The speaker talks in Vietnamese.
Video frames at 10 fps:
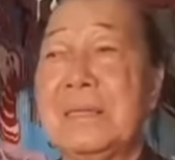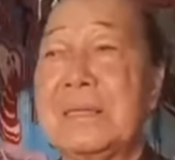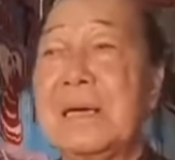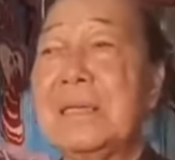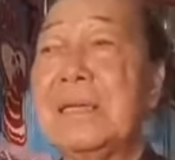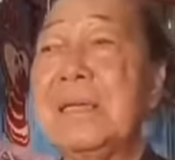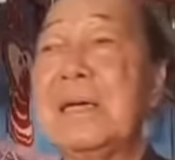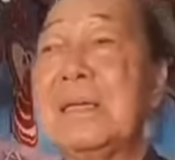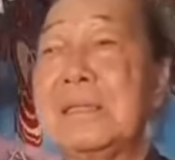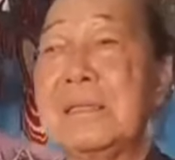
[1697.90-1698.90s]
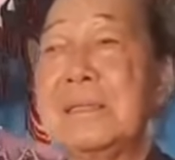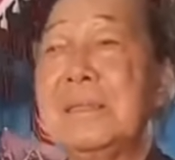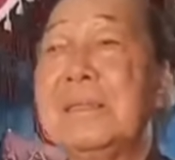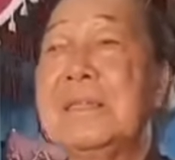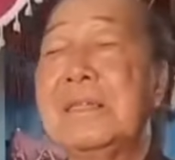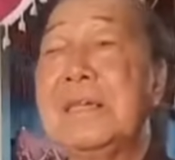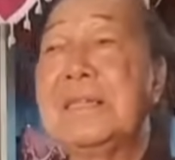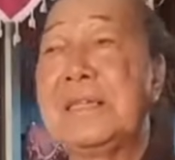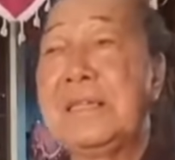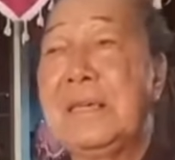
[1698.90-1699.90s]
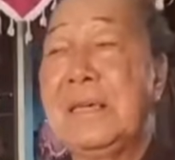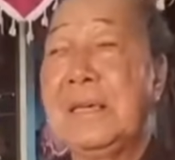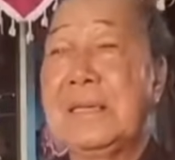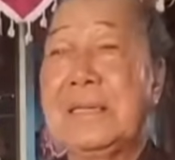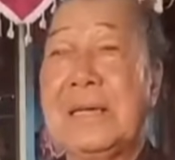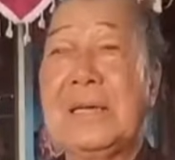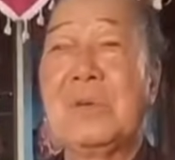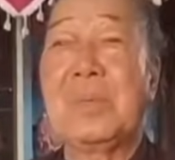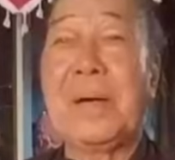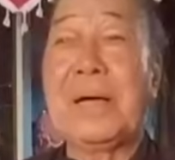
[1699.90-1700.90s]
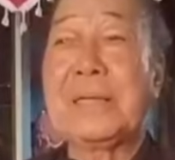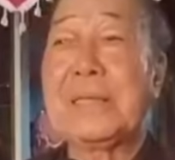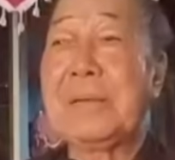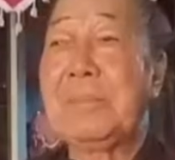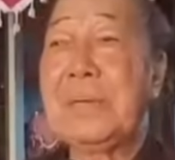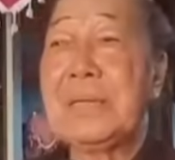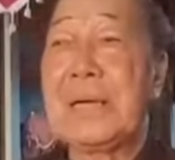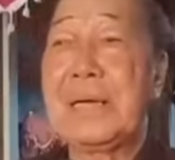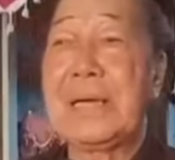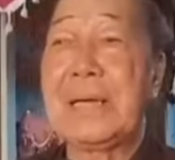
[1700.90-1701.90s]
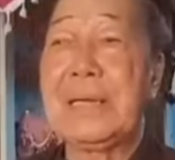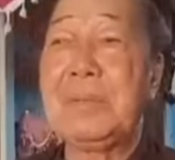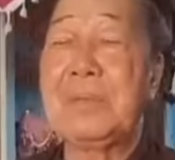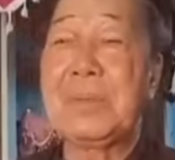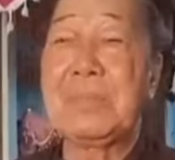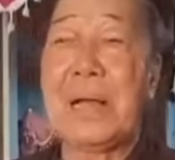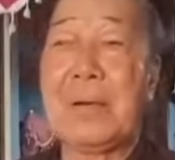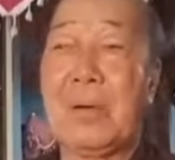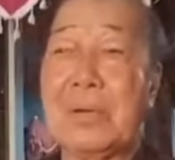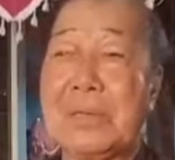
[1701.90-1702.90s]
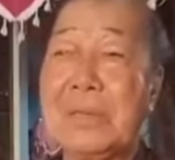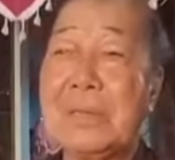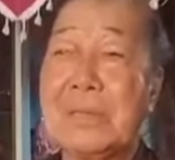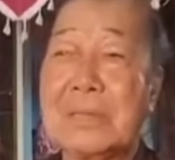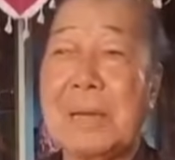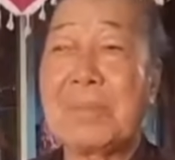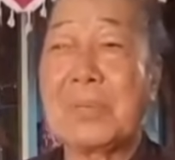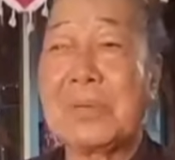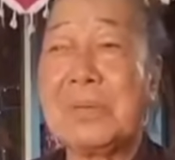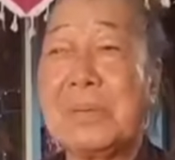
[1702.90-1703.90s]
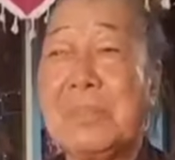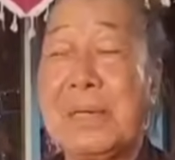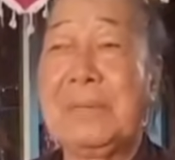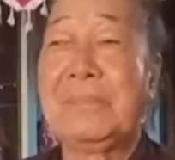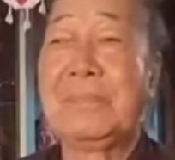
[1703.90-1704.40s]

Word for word: chớ chớ hờn đứa giữ ích chi giờ đây cô bác anh chị em biết hiện nay nếu mà chúng ta còn chứa được tâm độc chứng trong mình